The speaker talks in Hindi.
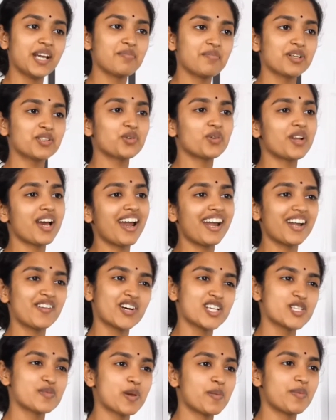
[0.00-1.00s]
और भी हार्ड
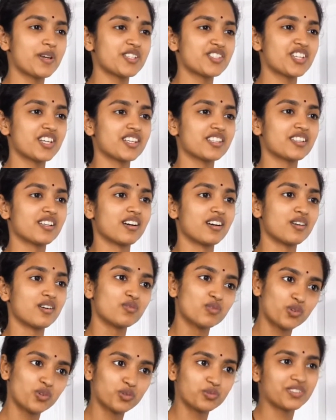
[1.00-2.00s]
वर्क करने लगी
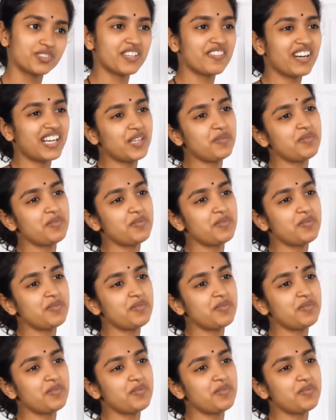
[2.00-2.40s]
थी और